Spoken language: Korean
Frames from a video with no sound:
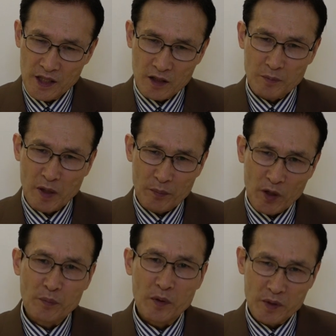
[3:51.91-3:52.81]
금방
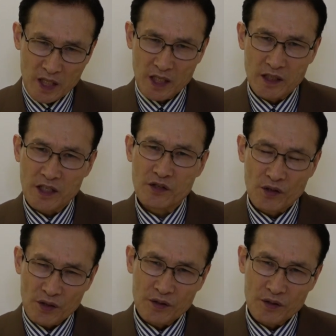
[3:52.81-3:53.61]
병법을 얘기를 했죠.